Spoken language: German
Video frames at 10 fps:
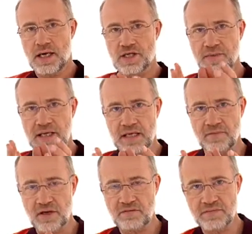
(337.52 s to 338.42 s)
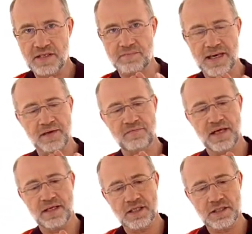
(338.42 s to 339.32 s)
Also mit anderen Worten, was wir jetzt machen
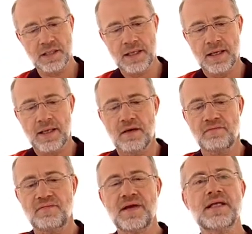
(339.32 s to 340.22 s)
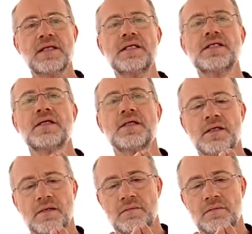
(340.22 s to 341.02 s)
werden, ist, wir werden diese